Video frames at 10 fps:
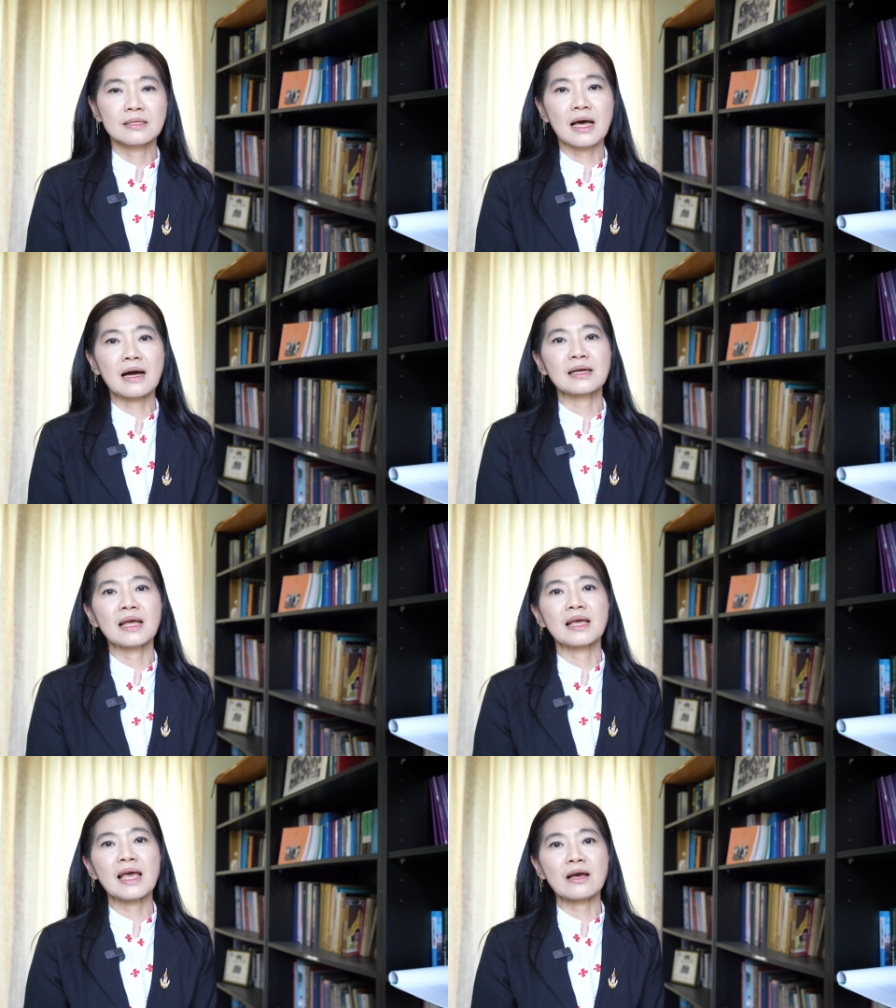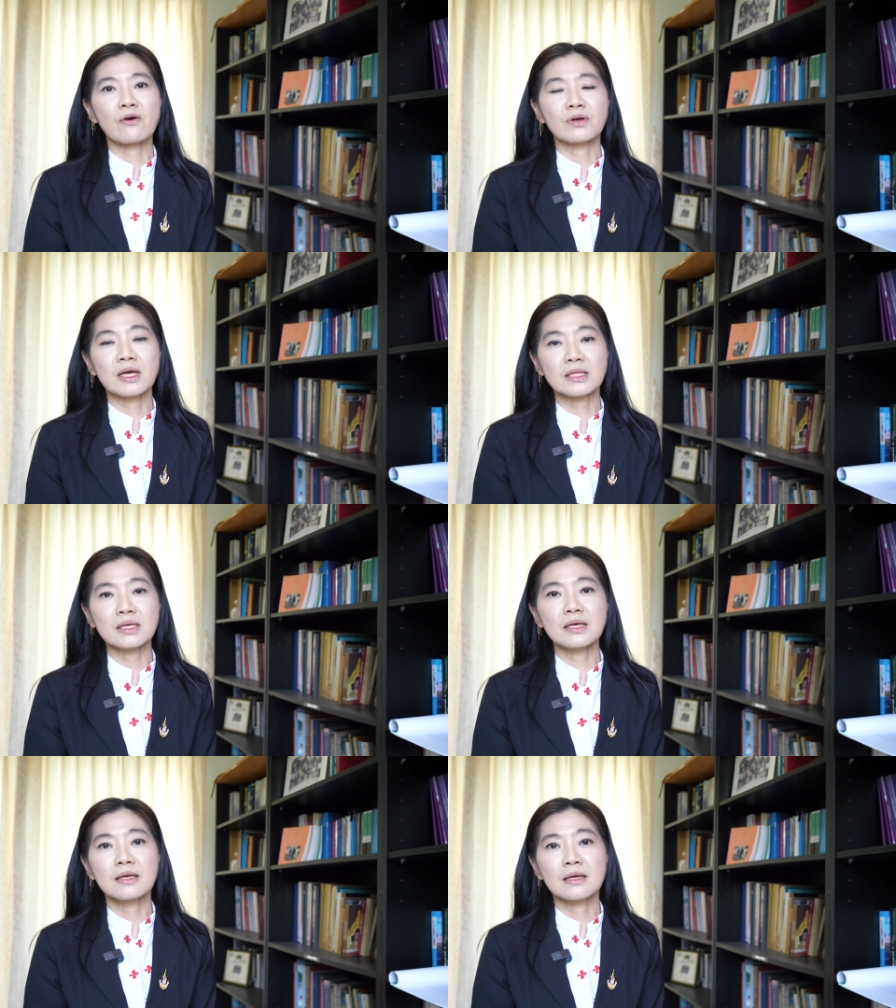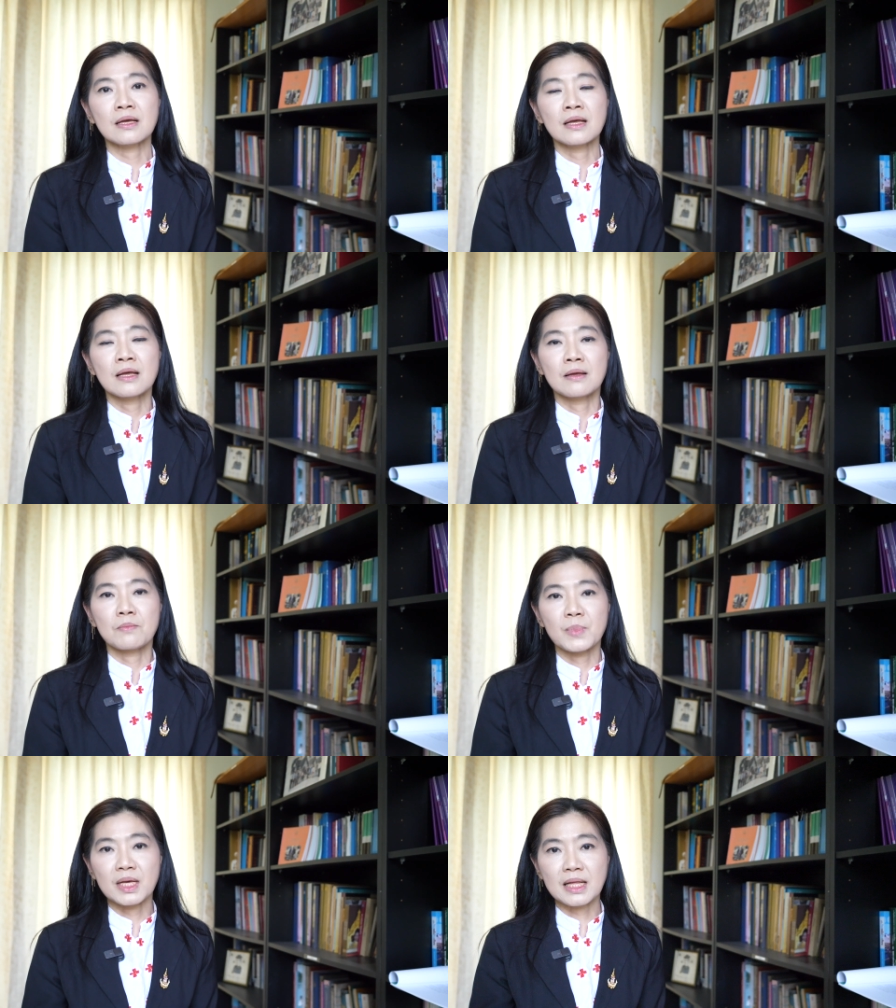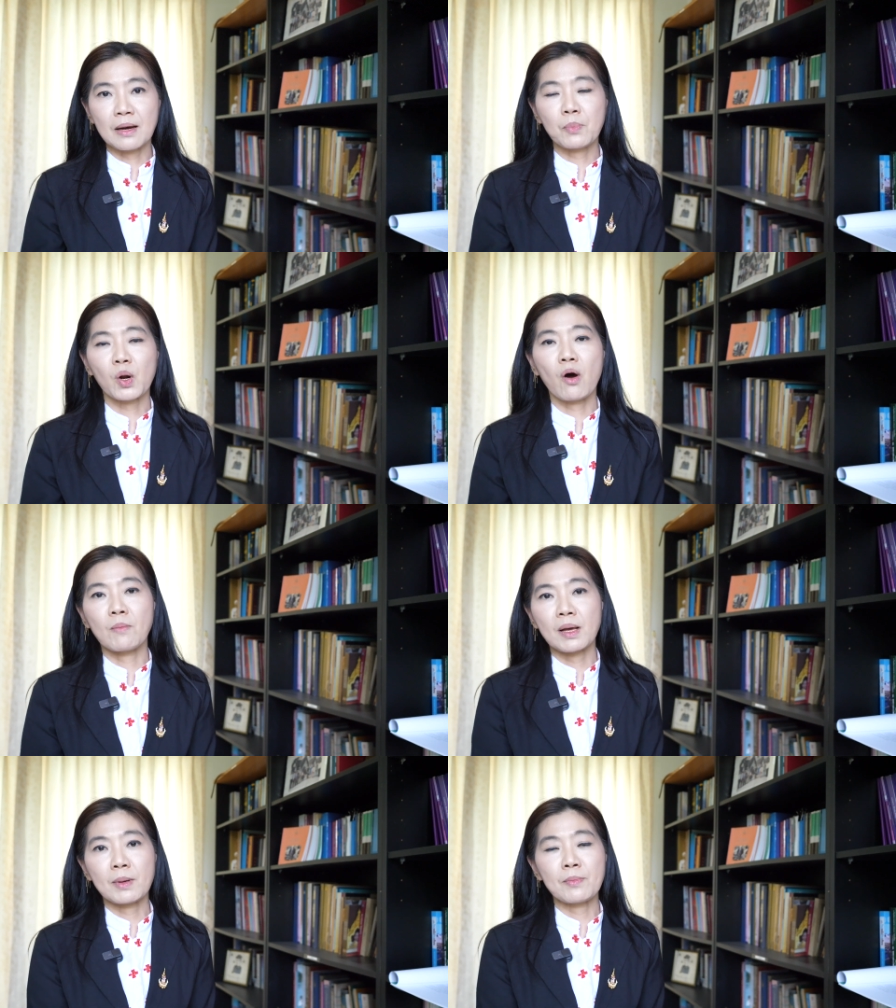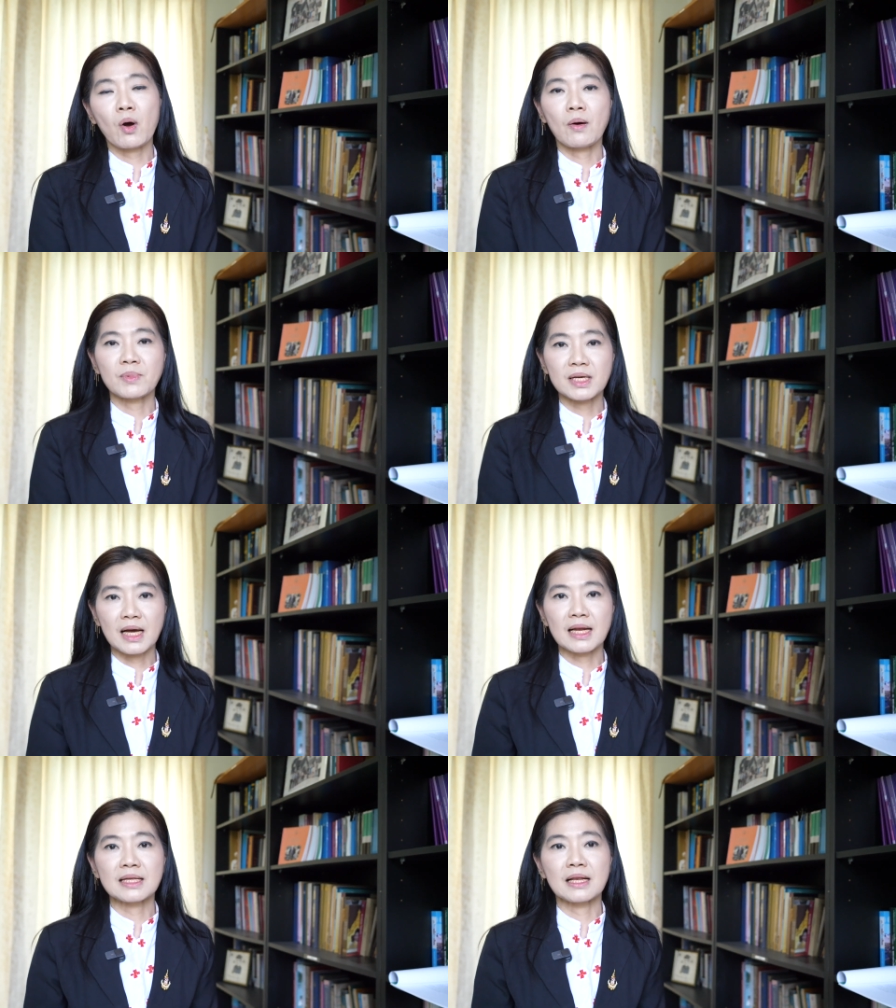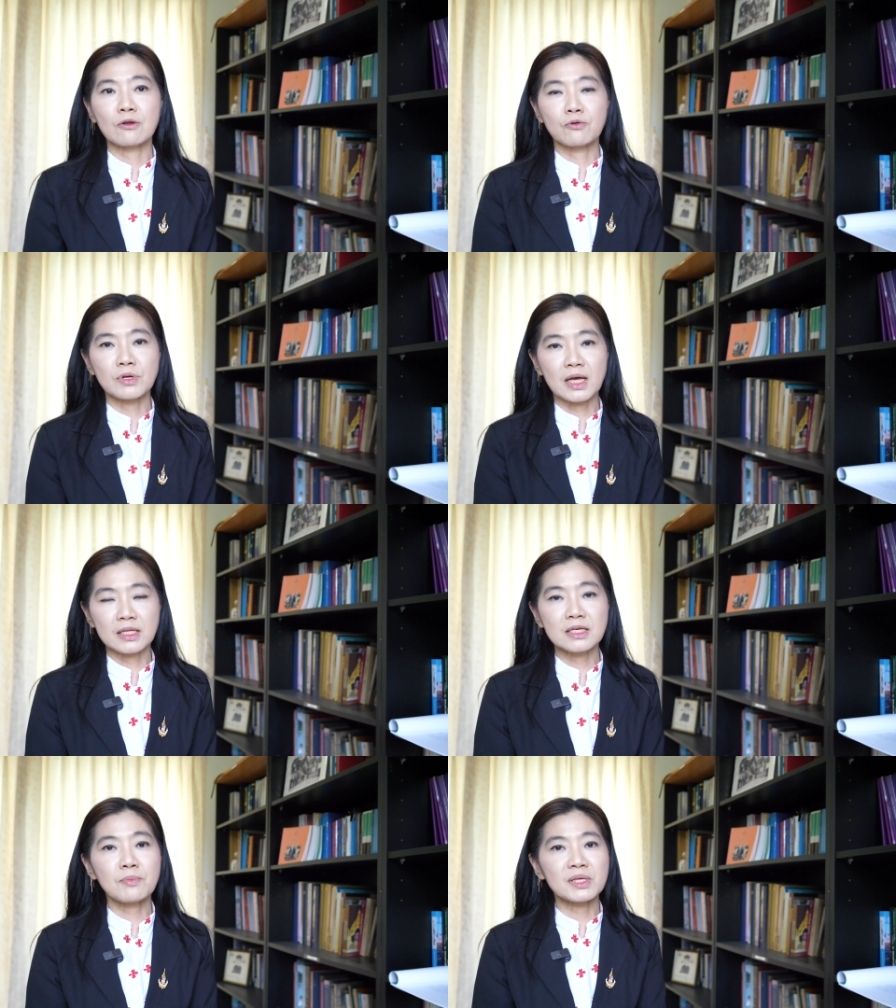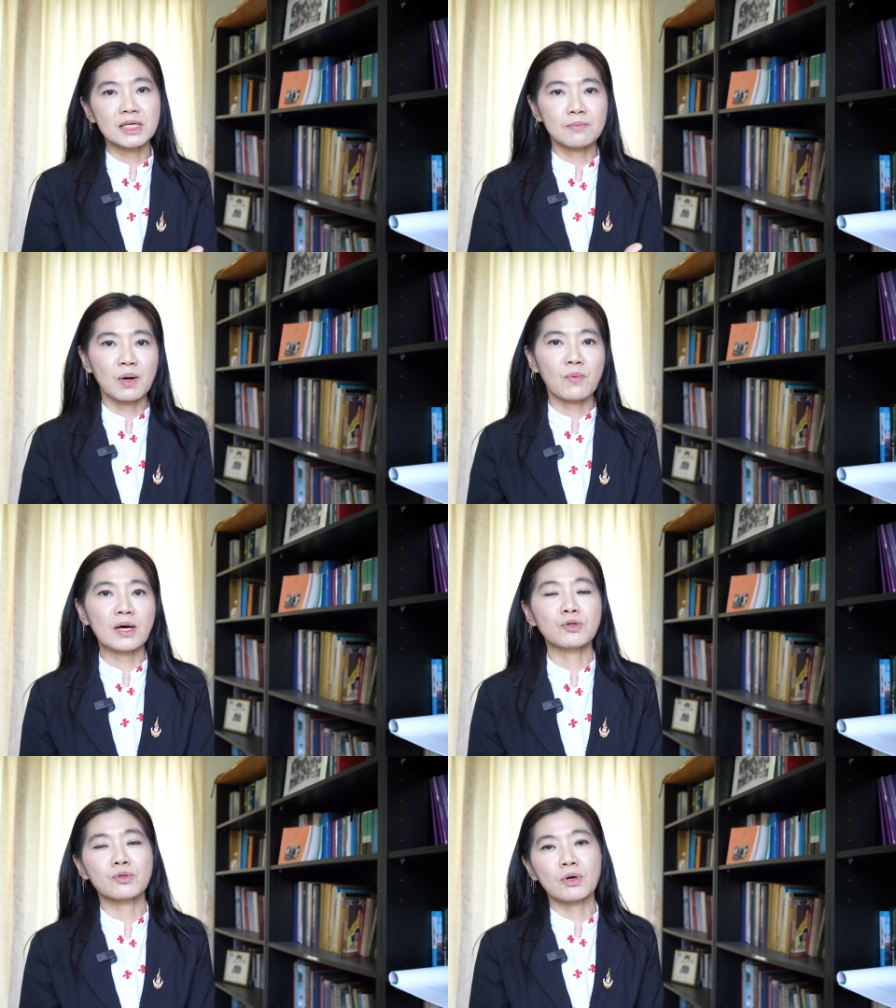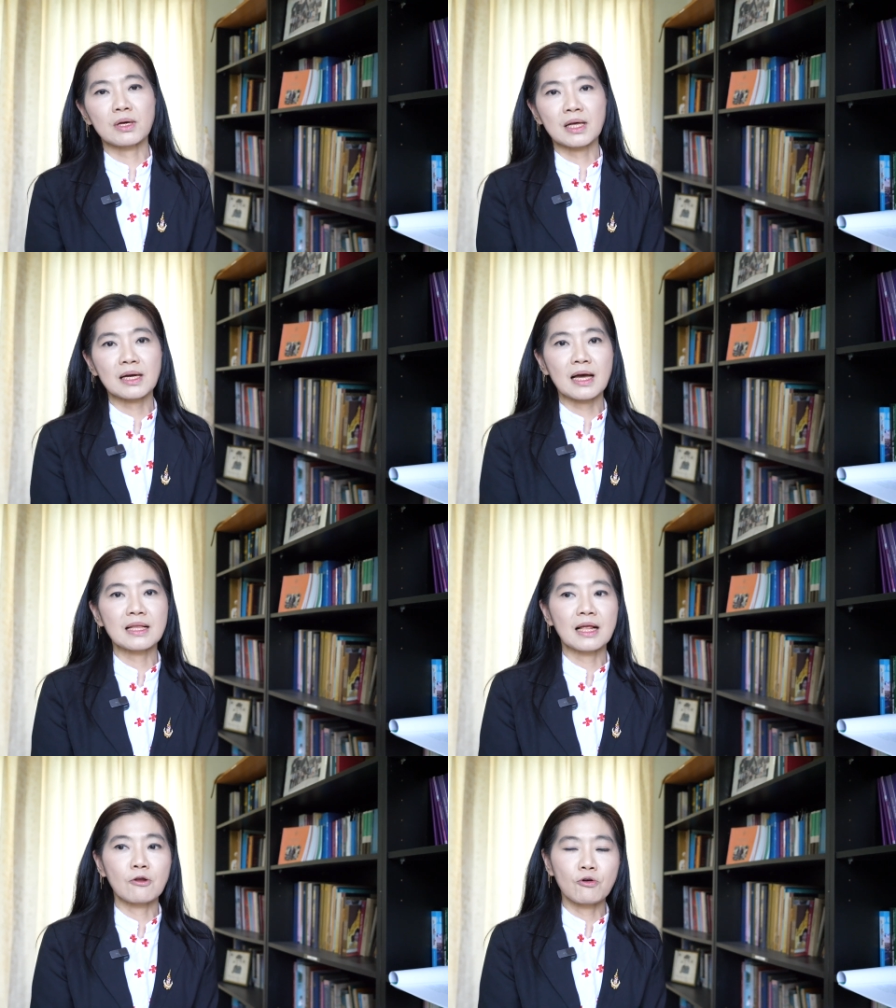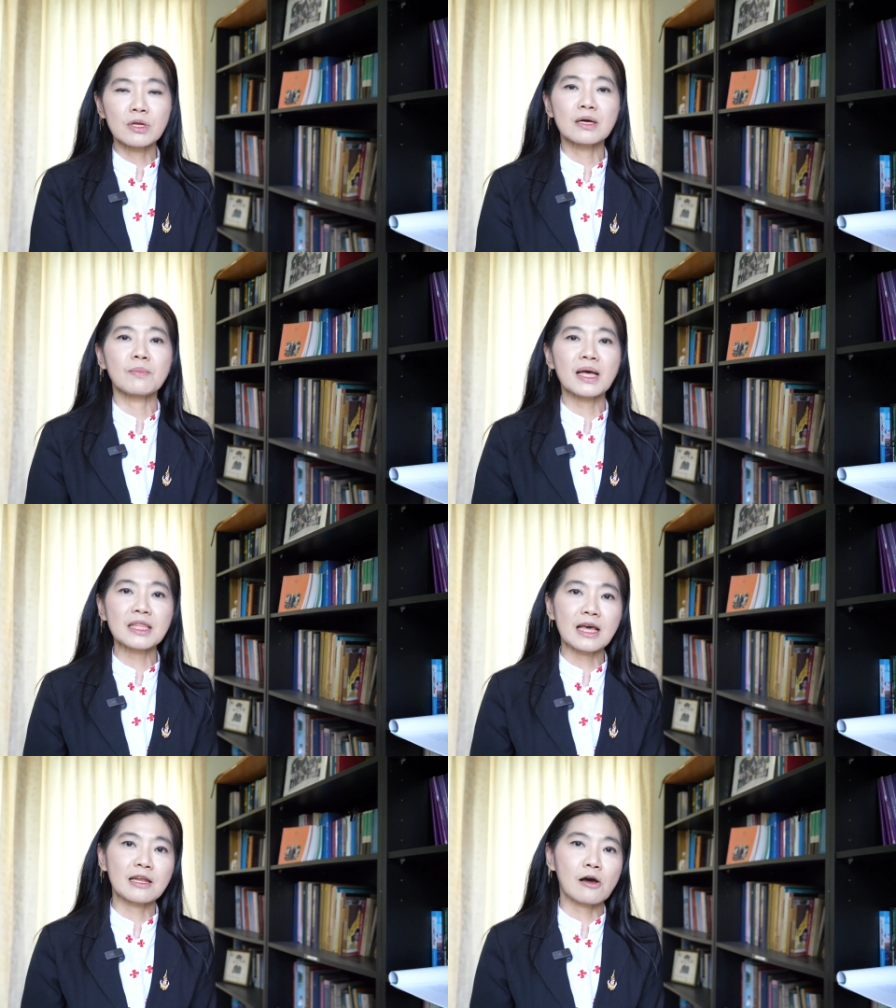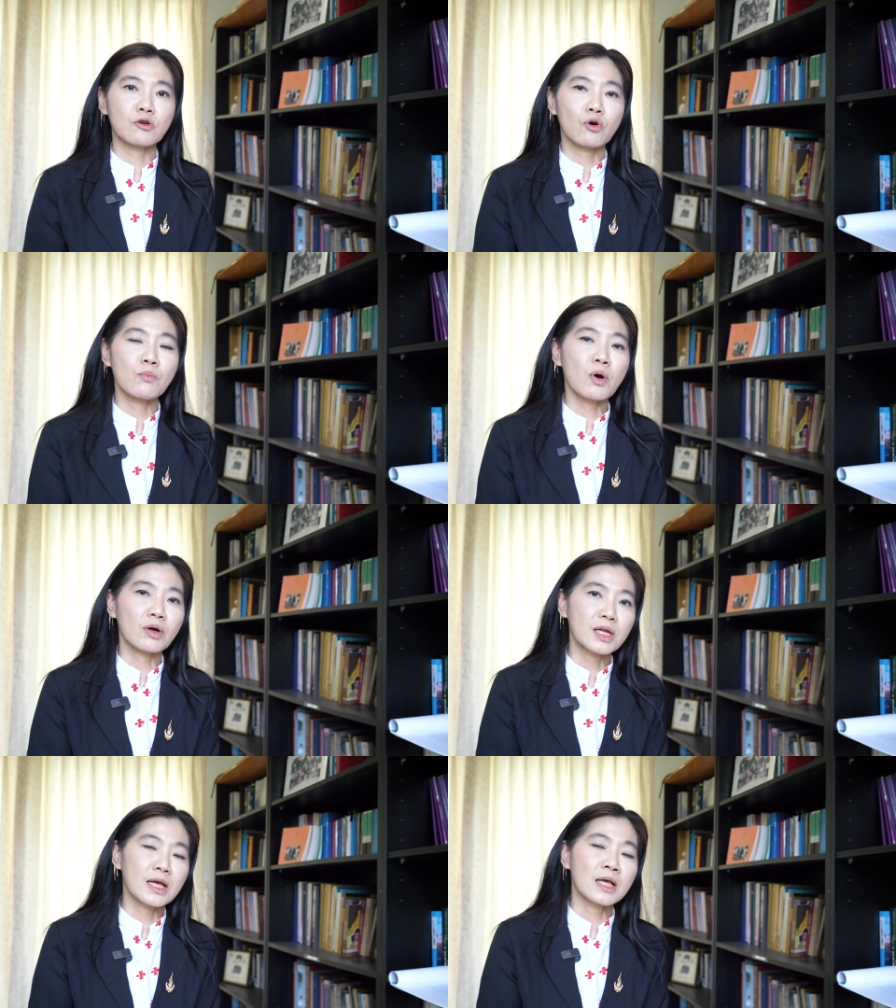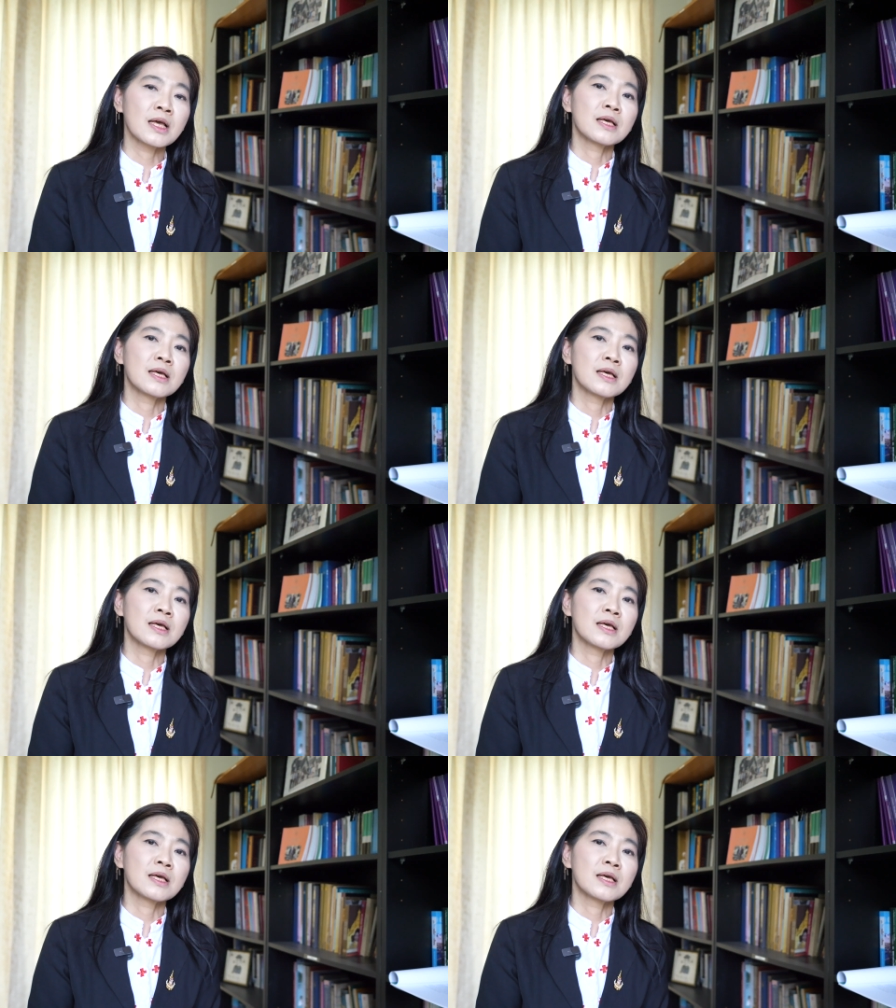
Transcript: ทั้งในแง่ของเด็กที่มีทั้งพร้อมและไม่พร้อมทางการเรียนรู้ เด็กที่เผชิญภาวะถดถอยทางการเรียนรู้ หรือแม้แต่แนวโน้มของเด็ก